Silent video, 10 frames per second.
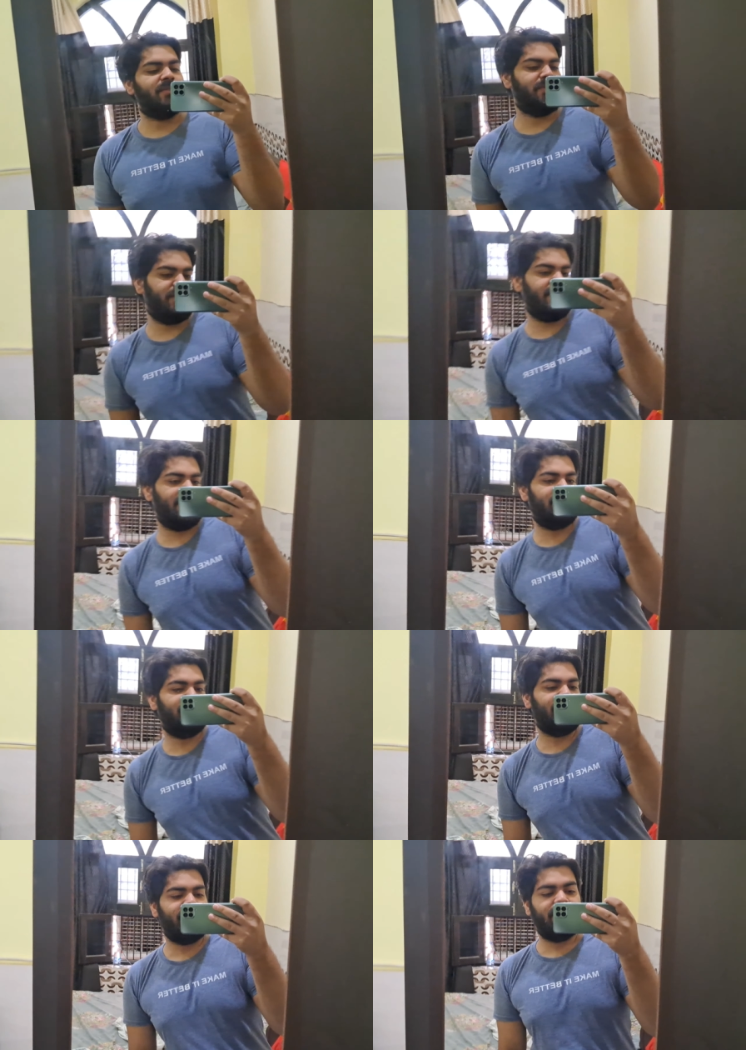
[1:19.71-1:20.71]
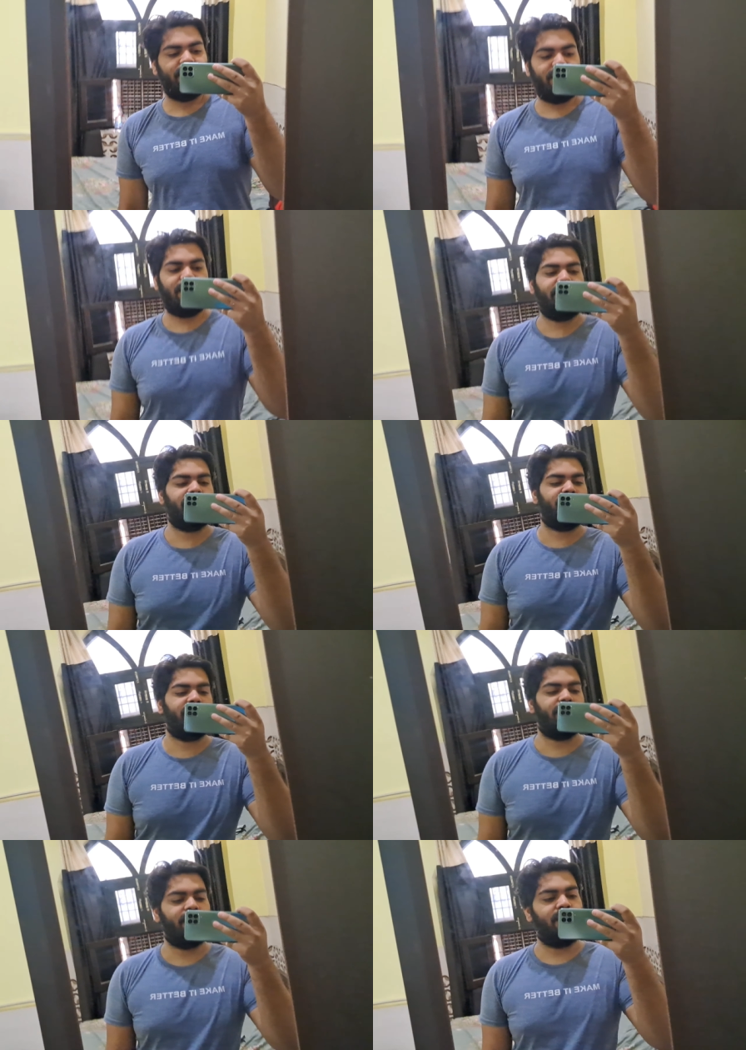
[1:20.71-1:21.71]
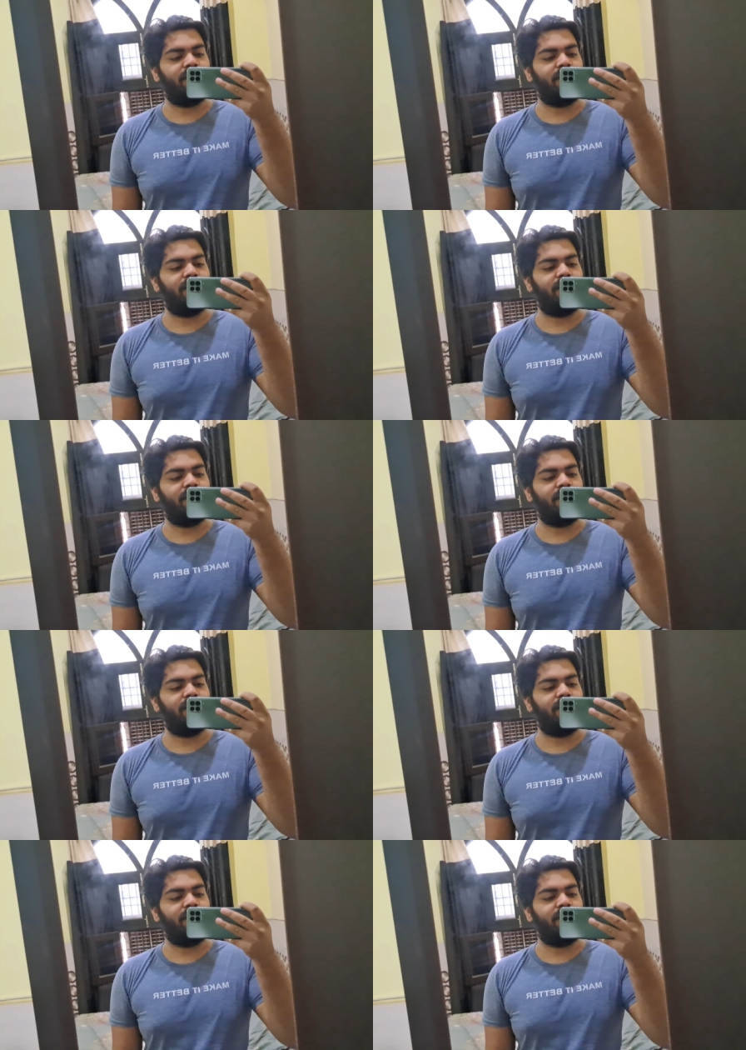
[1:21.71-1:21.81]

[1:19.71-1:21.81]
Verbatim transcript: तो वो दिखा दूँगा नहीं जाऊँगा